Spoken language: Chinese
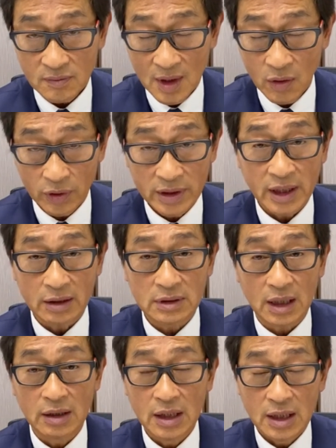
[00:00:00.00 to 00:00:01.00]
回调
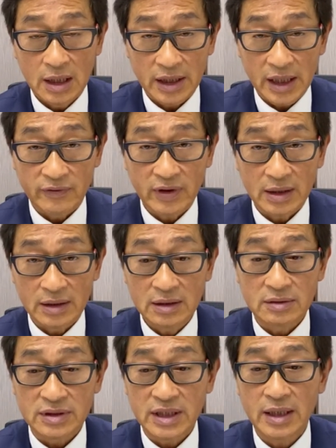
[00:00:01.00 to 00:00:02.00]
到两万
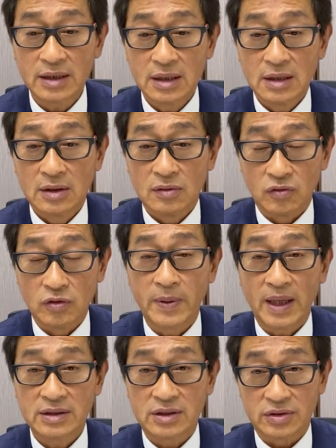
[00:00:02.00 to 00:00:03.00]
六千五
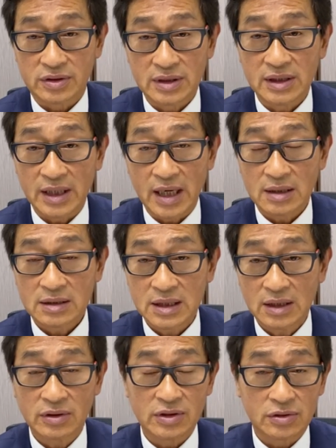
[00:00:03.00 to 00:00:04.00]
百九十一点，
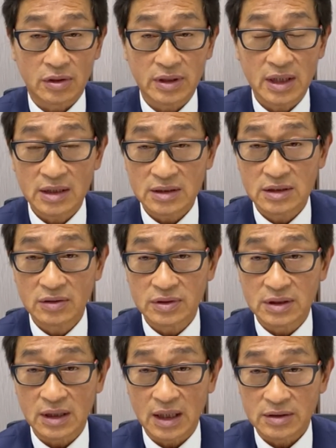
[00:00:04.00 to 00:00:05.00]
相对昨天的收
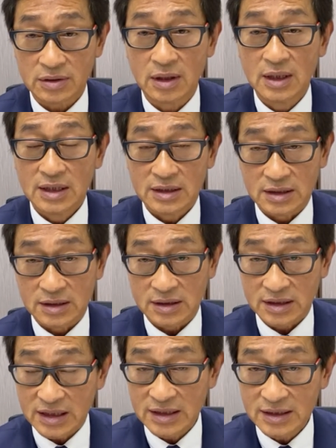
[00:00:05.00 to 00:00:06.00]
市来说，只
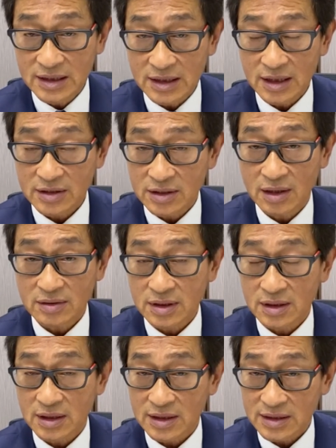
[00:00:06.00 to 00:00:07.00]
是轻轻的上
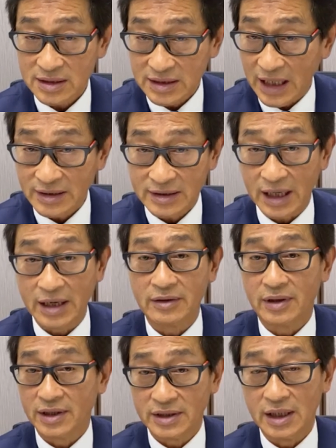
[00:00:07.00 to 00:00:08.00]
升了三点
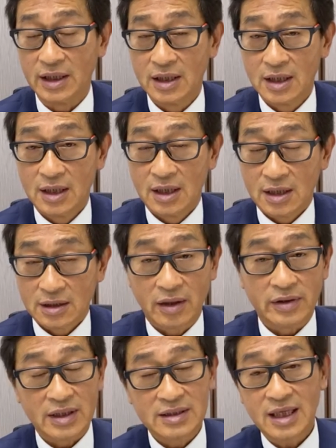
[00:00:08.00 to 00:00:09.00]
而已，
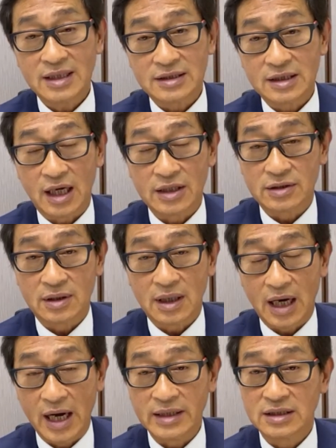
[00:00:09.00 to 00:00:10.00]
当然暂时来说
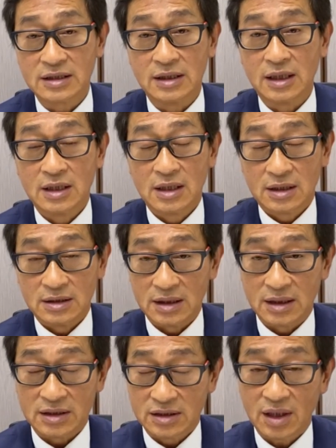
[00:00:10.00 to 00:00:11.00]
还是。
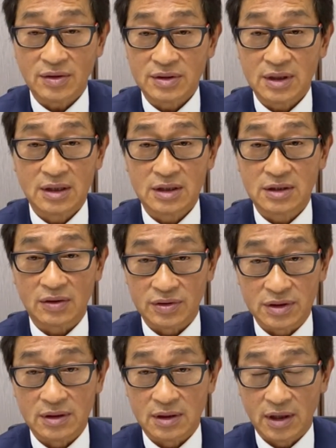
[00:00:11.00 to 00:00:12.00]
一个上升的走
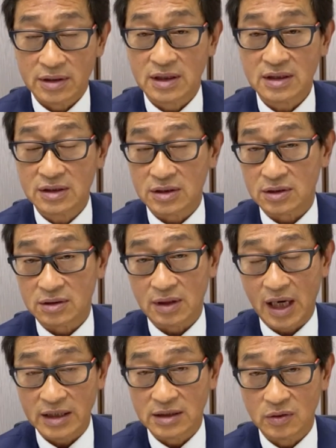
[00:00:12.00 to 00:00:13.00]
势，而且指数
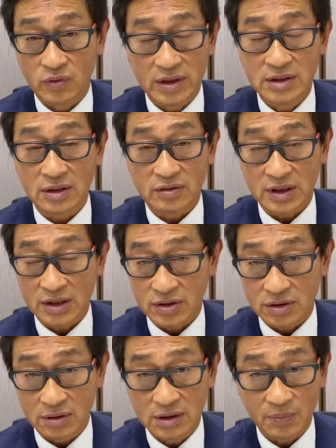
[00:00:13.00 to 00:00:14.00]
还是稳守在
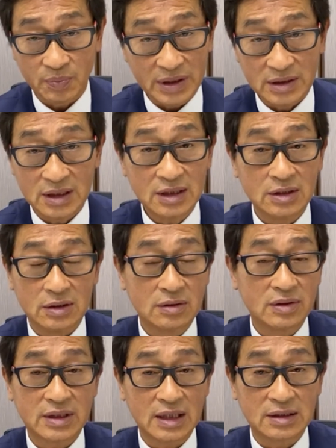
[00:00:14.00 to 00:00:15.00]
所有平均移
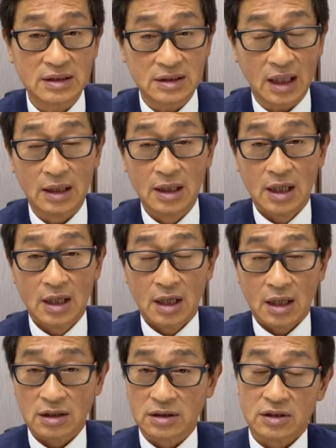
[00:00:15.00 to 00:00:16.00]
动线之上。
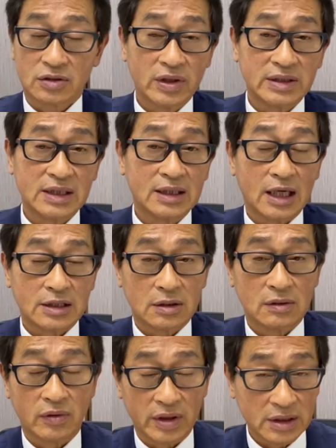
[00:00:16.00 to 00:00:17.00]
可是最近来
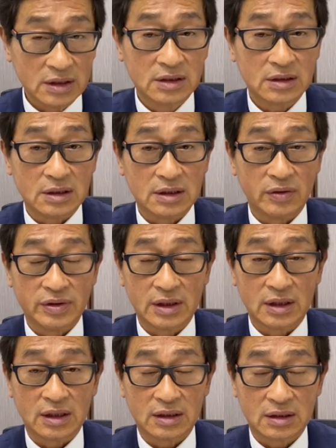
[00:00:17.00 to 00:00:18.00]
说，我一直有一
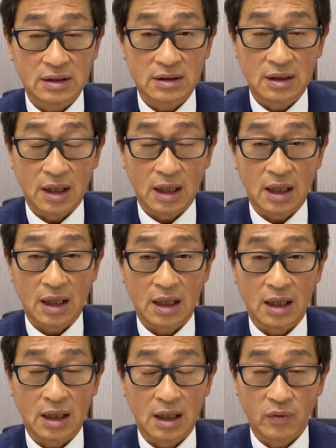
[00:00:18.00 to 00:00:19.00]
个
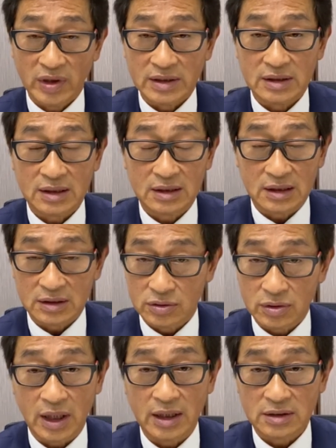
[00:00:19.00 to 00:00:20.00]
啊问题提
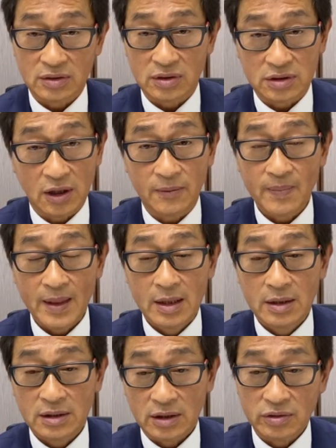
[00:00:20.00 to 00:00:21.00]
出来，就是说，
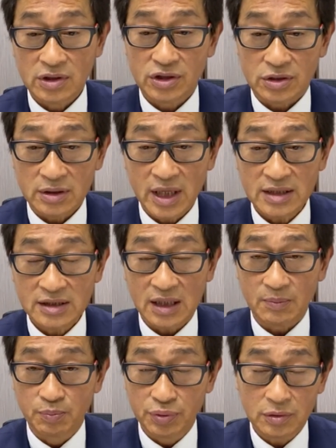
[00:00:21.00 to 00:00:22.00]
由于十天
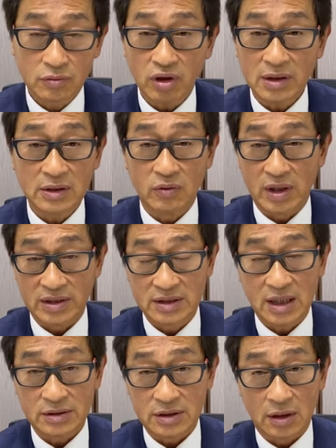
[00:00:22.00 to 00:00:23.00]
线不断的往
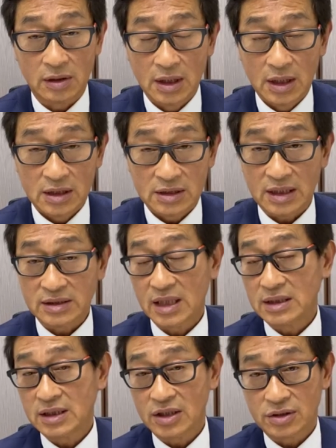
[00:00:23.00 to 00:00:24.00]
上走，像
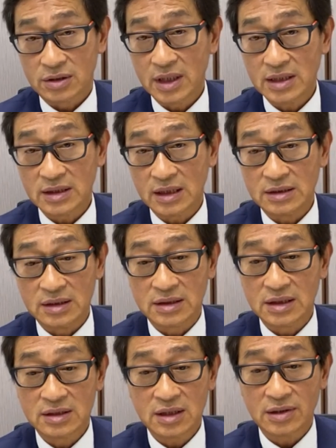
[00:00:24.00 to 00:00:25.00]
现在十天线已
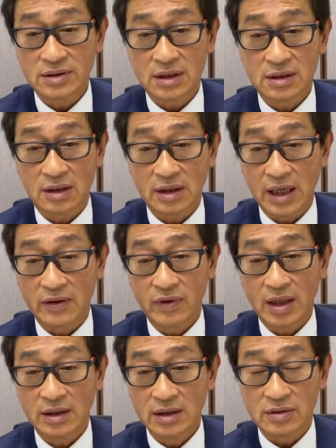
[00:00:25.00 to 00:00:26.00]
经上升到两
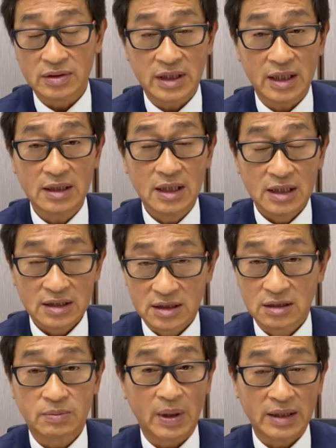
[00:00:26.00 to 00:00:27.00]
万六千
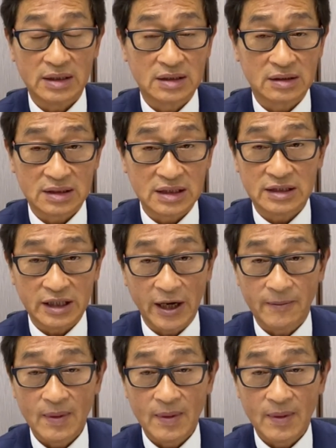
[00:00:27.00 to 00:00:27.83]
四百一十七点，